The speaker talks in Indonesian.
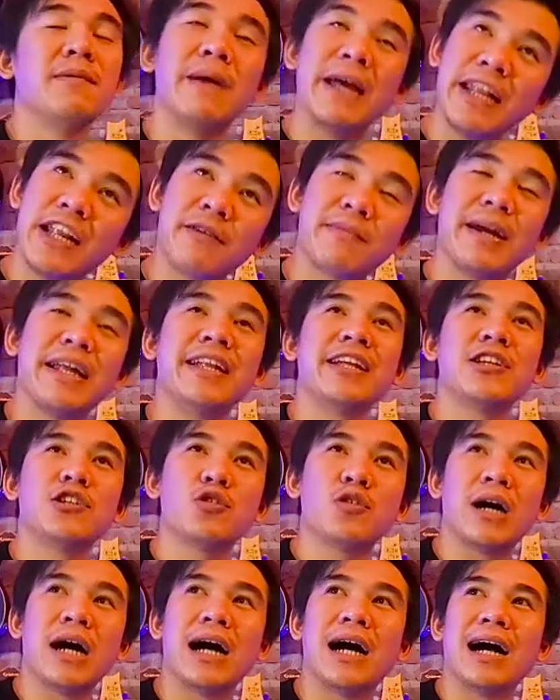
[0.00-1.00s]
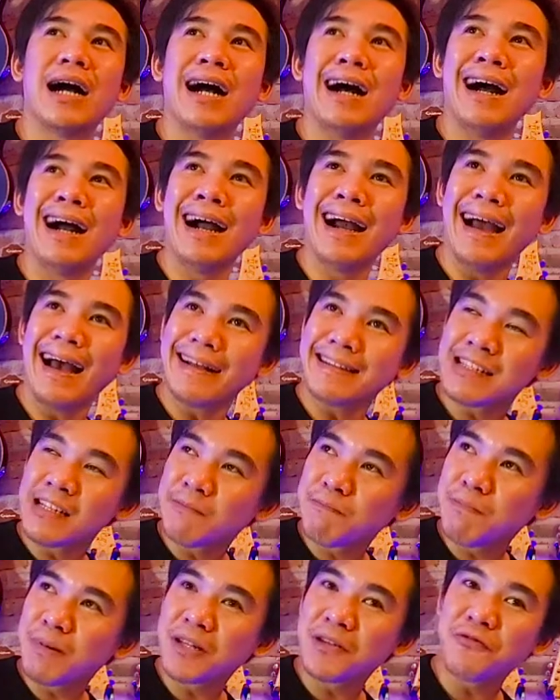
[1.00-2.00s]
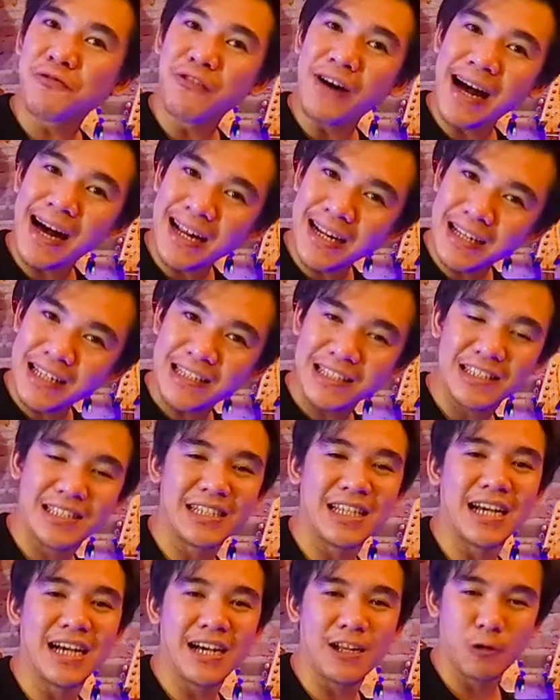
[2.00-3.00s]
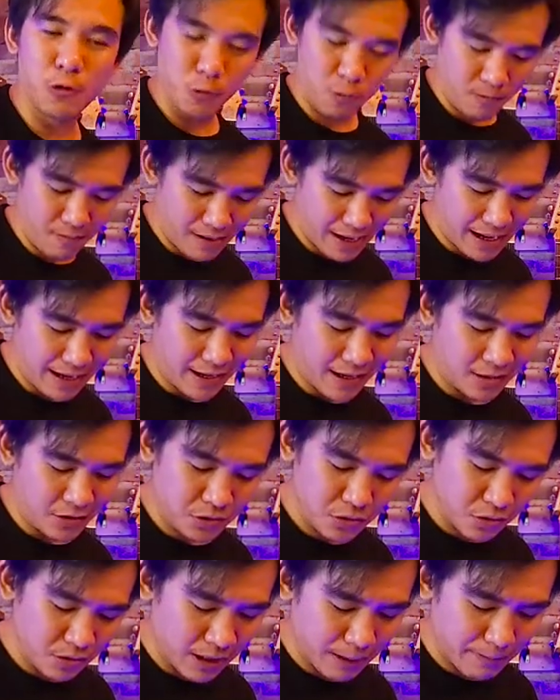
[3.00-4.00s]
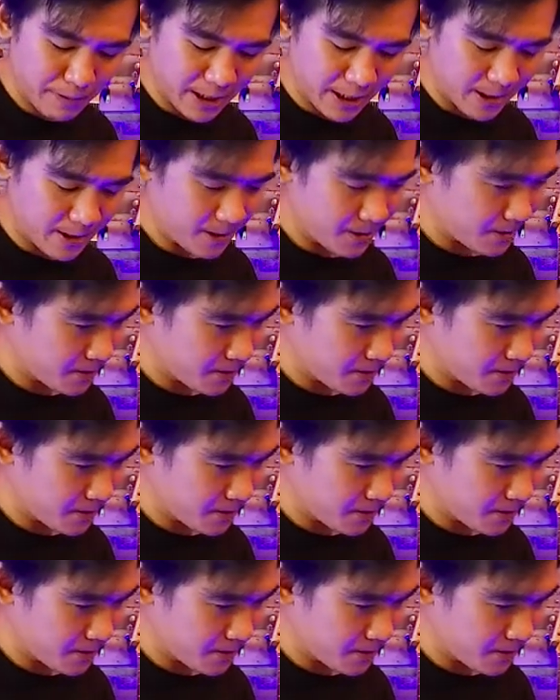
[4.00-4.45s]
dibanding-banding juga enggak ah, cepat fales ya lumayan juga bre